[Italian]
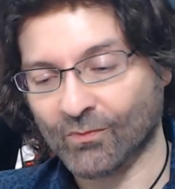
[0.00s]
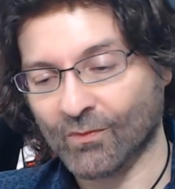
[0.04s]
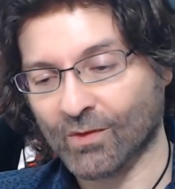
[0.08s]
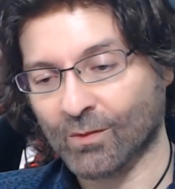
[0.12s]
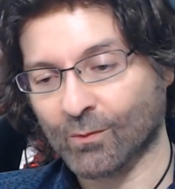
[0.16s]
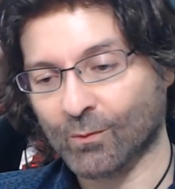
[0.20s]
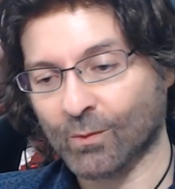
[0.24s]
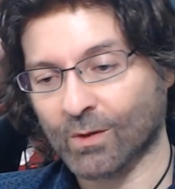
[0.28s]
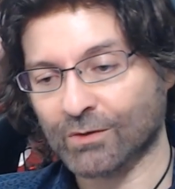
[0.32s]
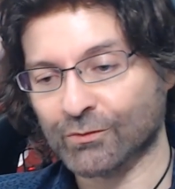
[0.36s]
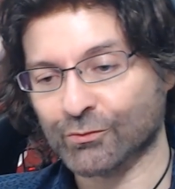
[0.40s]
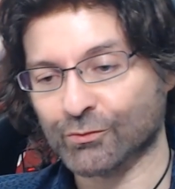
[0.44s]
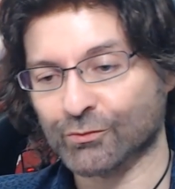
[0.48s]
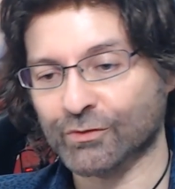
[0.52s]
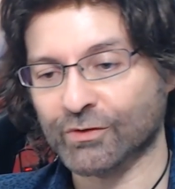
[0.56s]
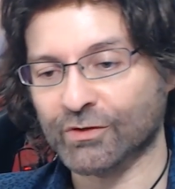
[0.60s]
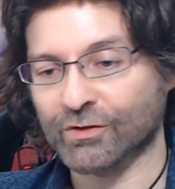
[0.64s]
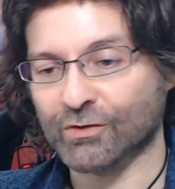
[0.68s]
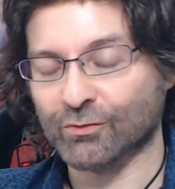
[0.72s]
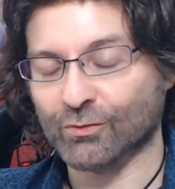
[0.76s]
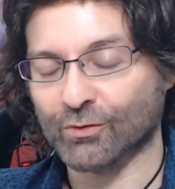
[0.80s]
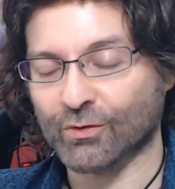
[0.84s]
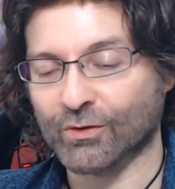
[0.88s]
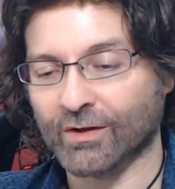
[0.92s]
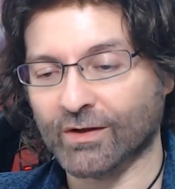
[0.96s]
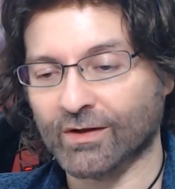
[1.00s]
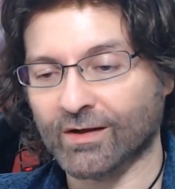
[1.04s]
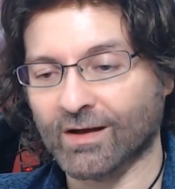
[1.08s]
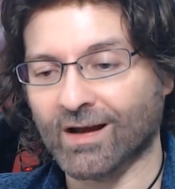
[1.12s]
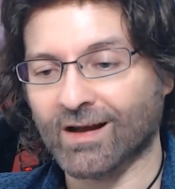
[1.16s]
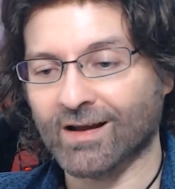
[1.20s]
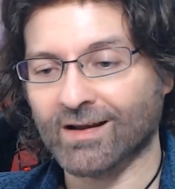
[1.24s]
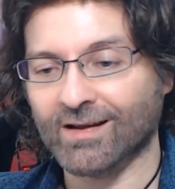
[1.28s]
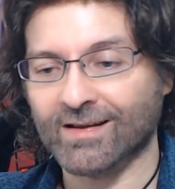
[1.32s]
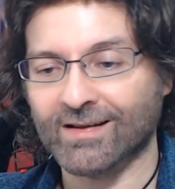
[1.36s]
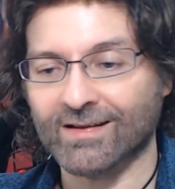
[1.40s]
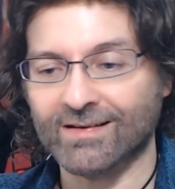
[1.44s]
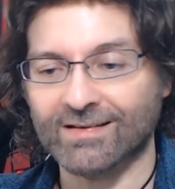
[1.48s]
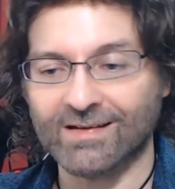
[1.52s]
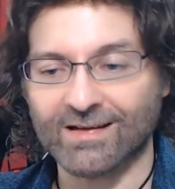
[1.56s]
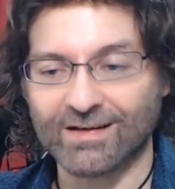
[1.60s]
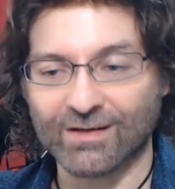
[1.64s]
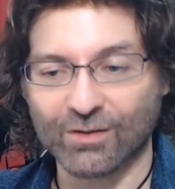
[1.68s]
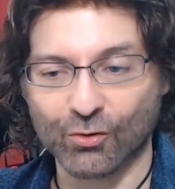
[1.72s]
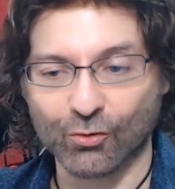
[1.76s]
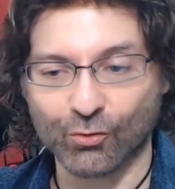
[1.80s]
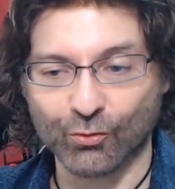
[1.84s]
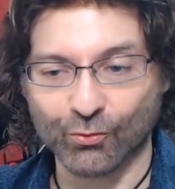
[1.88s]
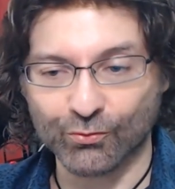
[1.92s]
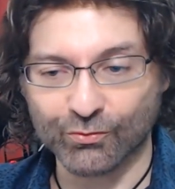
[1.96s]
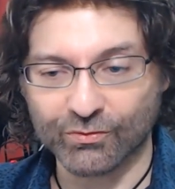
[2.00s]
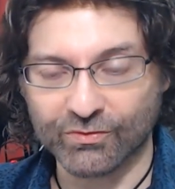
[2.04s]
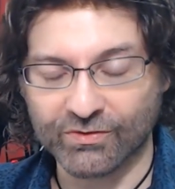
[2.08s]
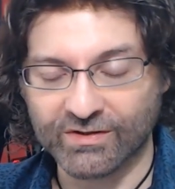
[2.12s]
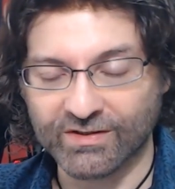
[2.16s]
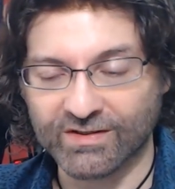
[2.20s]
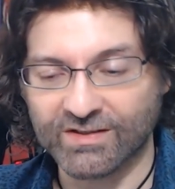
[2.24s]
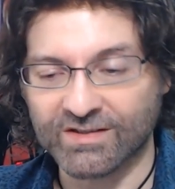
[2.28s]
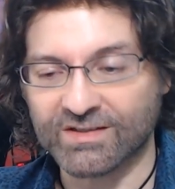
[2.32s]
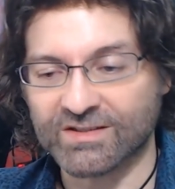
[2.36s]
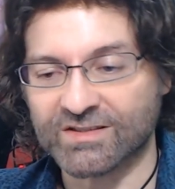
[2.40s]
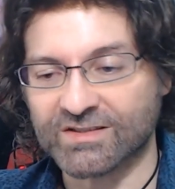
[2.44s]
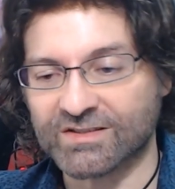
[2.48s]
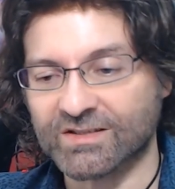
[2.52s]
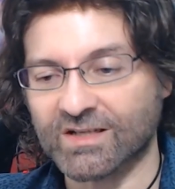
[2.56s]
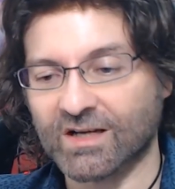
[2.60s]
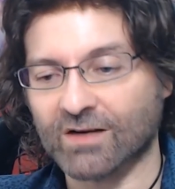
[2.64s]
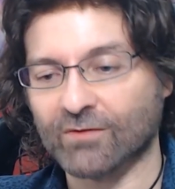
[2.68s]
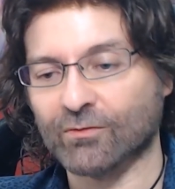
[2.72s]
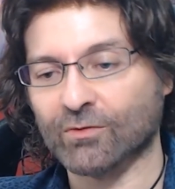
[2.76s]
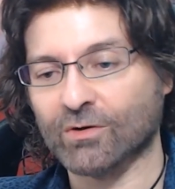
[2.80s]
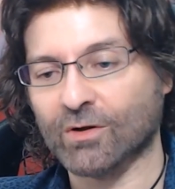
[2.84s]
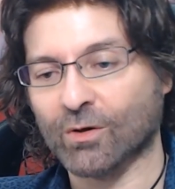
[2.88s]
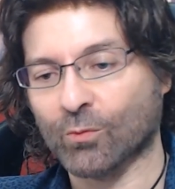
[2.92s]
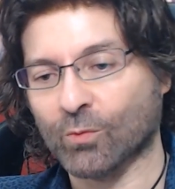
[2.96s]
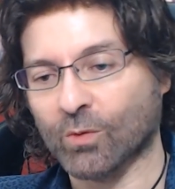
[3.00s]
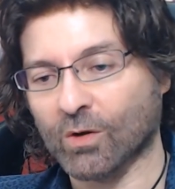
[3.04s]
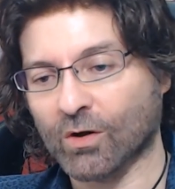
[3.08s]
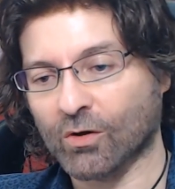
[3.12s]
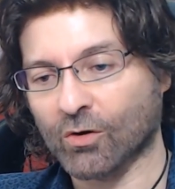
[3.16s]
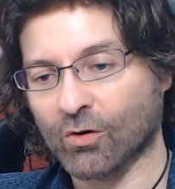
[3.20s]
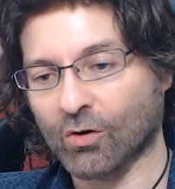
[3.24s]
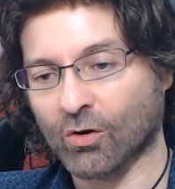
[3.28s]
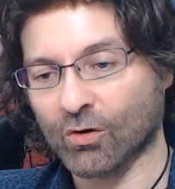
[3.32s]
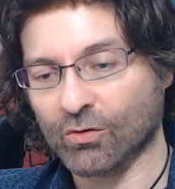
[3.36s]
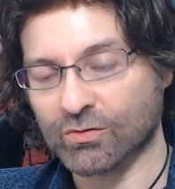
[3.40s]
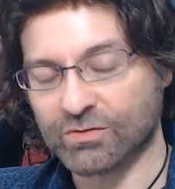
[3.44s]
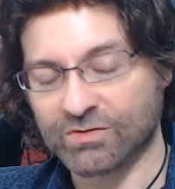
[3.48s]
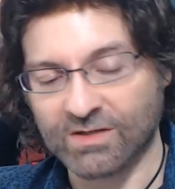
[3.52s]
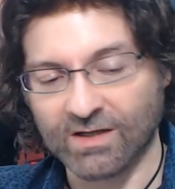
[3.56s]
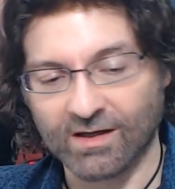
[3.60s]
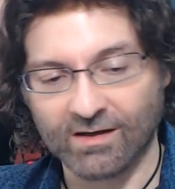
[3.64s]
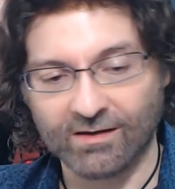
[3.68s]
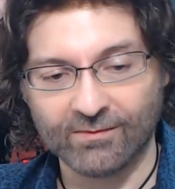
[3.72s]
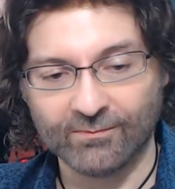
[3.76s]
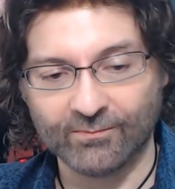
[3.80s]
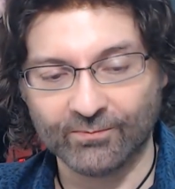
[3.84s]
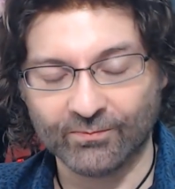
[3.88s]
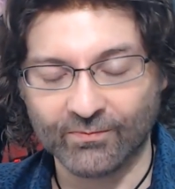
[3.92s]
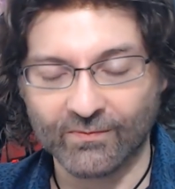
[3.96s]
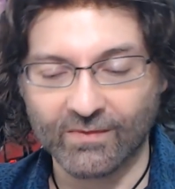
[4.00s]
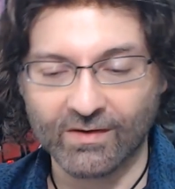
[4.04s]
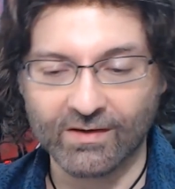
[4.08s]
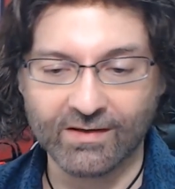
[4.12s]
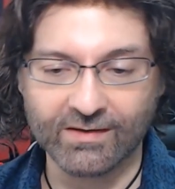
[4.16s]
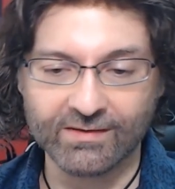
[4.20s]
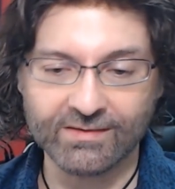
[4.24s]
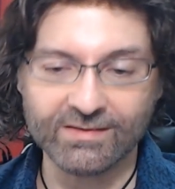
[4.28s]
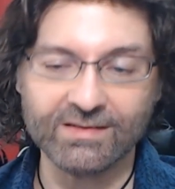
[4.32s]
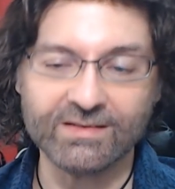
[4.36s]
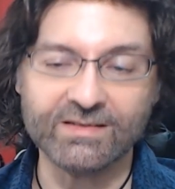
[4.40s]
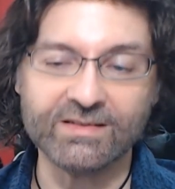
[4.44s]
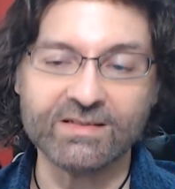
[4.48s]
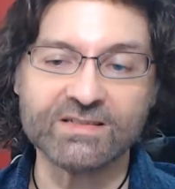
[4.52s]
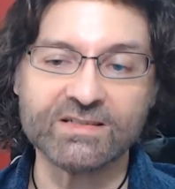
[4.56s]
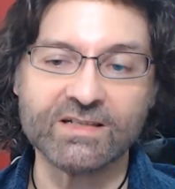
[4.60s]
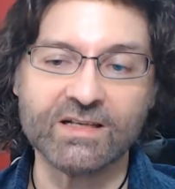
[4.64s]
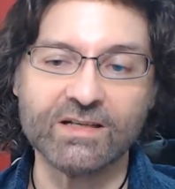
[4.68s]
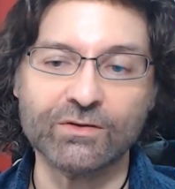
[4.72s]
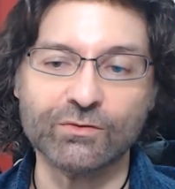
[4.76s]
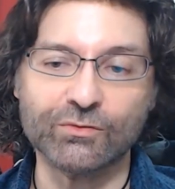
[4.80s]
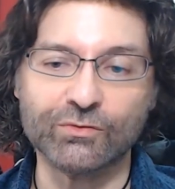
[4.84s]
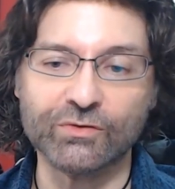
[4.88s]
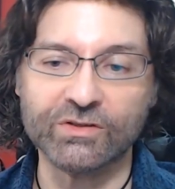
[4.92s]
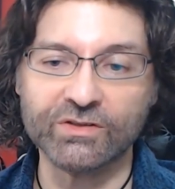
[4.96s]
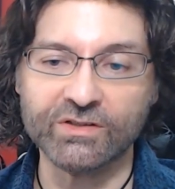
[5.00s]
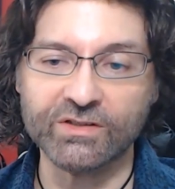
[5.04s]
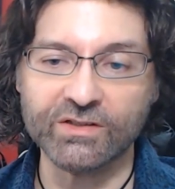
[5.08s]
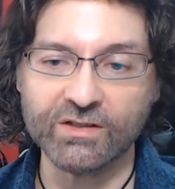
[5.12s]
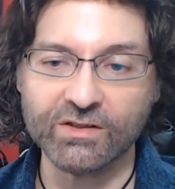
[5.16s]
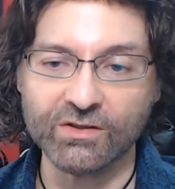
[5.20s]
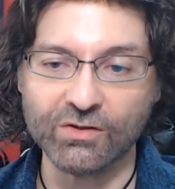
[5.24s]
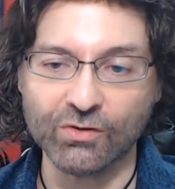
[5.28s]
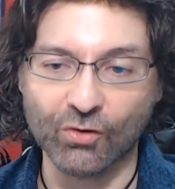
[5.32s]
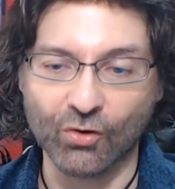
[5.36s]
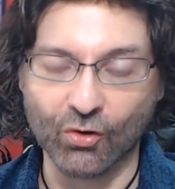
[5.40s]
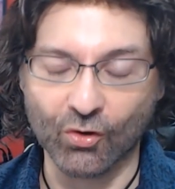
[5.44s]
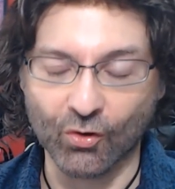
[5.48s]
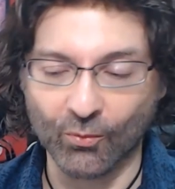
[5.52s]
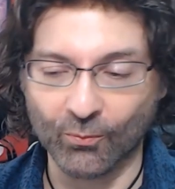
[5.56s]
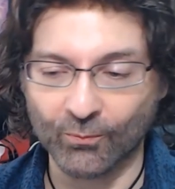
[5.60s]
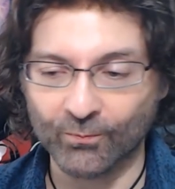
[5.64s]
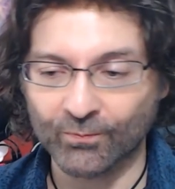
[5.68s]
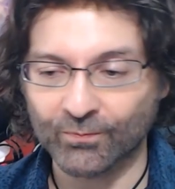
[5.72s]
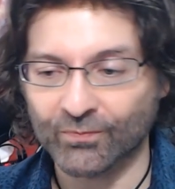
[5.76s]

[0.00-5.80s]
quando dico che anche gli arconti servono a qualcosa ed il disegno di Dio